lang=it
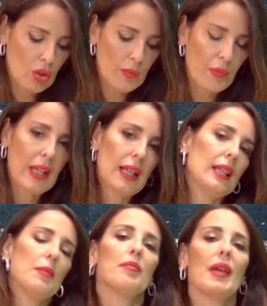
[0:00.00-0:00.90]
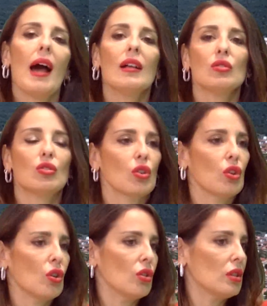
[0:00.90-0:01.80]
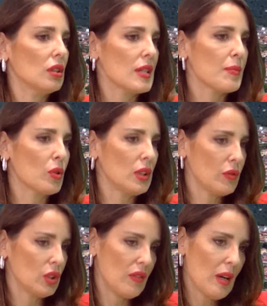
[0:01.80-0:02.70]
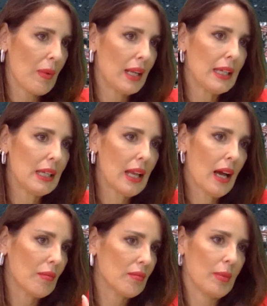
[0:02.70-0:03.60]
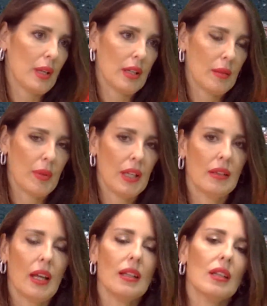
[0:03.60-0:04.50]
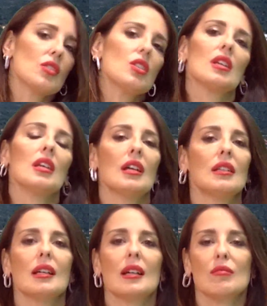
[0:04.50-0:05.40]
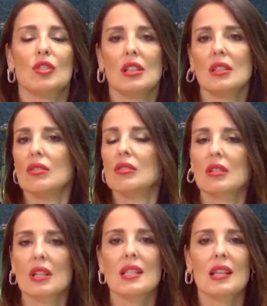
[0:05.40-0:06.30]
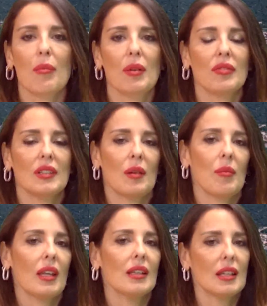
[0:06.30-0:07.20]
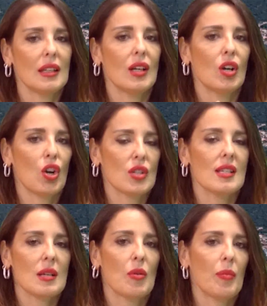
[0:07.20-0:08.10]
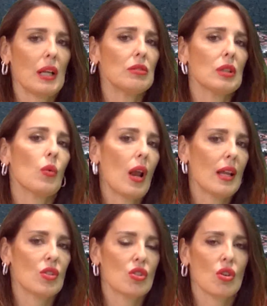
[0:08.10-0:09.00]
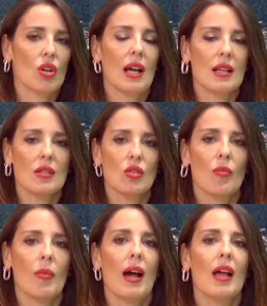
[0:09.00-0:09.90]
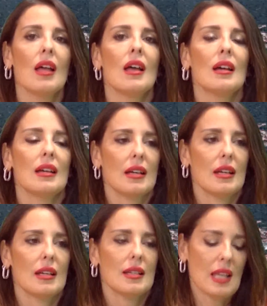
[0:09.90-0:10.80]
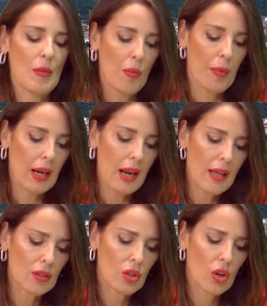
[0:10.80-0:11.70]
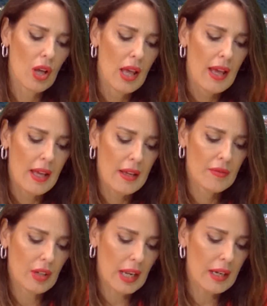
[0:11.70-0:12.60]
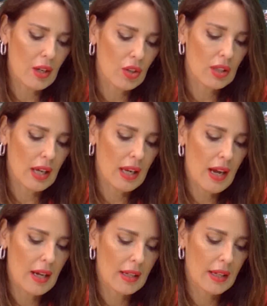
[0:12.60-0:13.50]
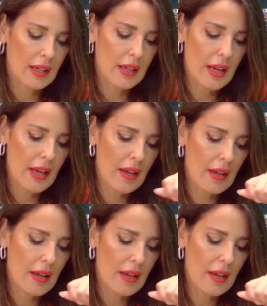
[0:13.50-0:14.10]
mm, dell'impianto eh, sportivo di Via Balilla, per, per, intenderci chi è di Carboni e dintorni sa perfettamente di cosa stiamo parlando, di quale zona insomma eh, stiamo parlando. Eh, vorrei ricordare anche che